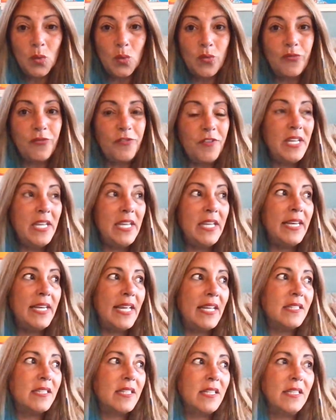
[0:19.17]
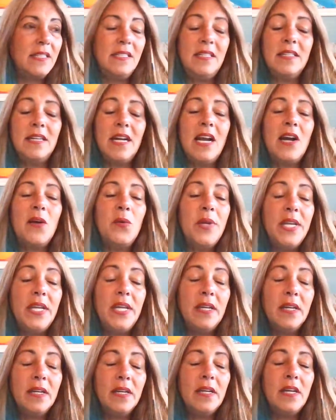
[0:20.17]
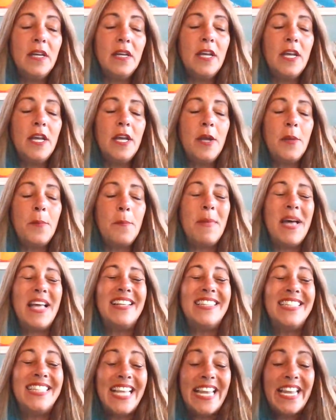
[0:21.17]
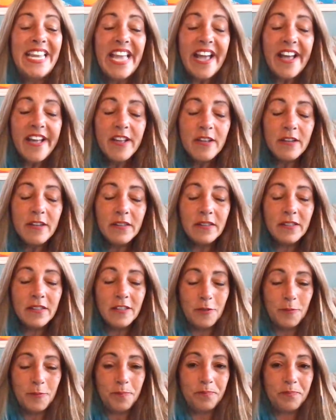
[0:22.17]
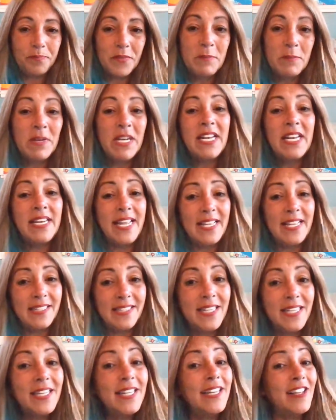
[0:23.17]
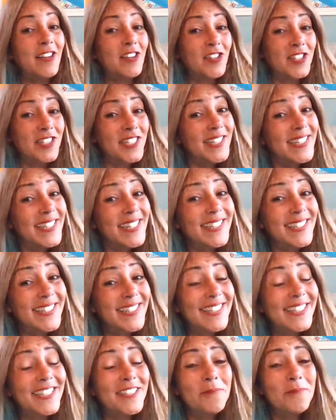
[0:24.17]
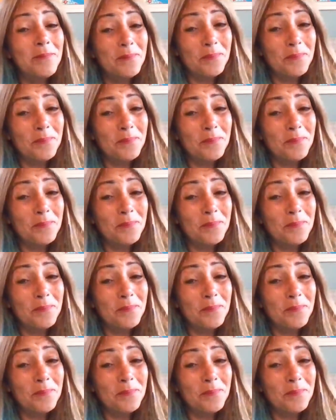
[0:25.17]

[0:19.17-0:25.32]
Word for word: وفي ناس كتير قوي مأذية من الناس اللي نارسيسست